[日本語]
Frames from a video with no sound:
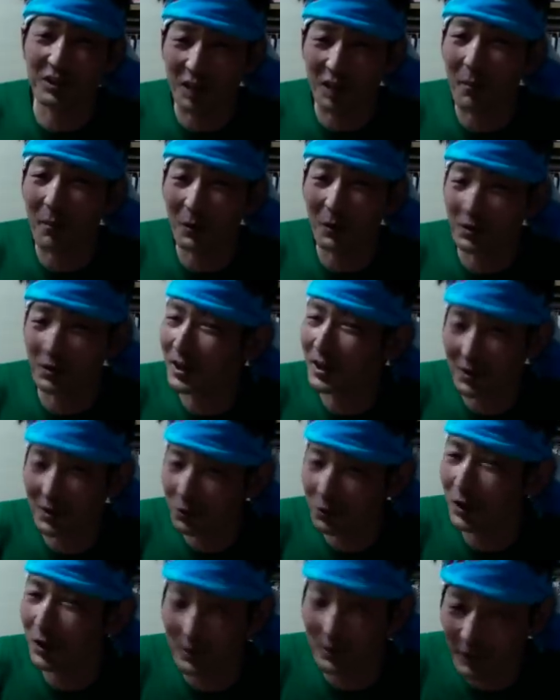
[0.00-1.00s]
てめえの司会進
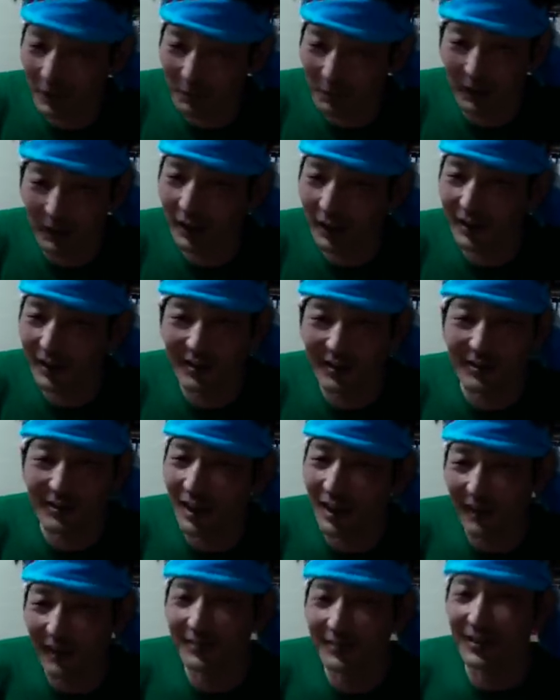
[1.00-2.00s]
行で始まって、また
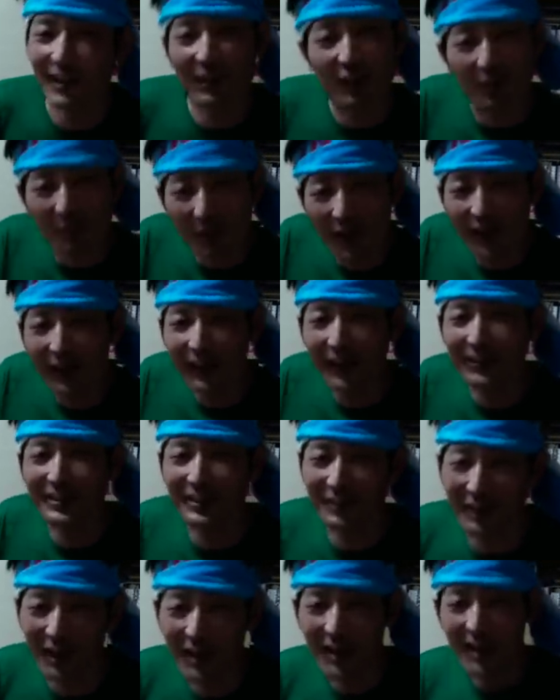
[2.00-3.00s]
レディースエンジェントルメンが流し
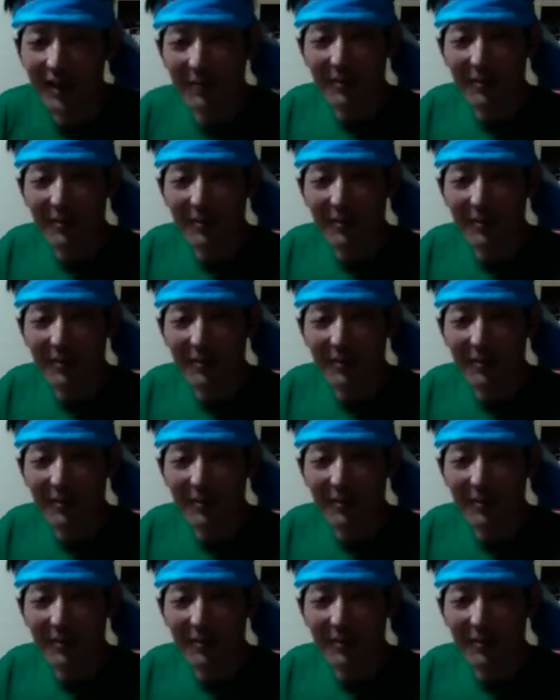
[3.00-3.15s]
ちゃって、